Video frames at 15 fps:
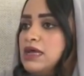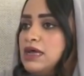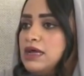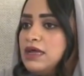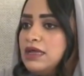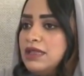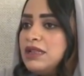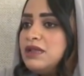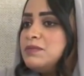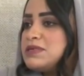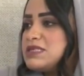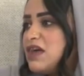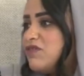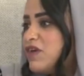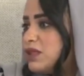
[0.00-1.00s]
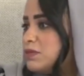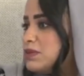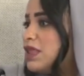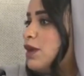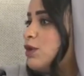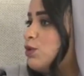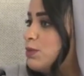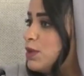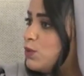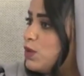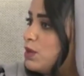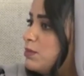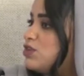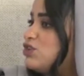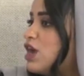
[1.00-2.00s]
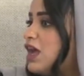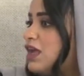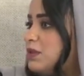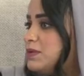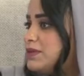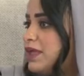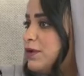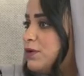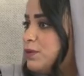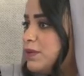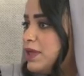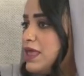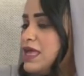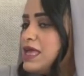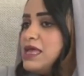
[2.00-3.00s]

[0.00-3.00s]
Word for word: آه، هنا المسافات بتحكمك والمشاغل بتحكمك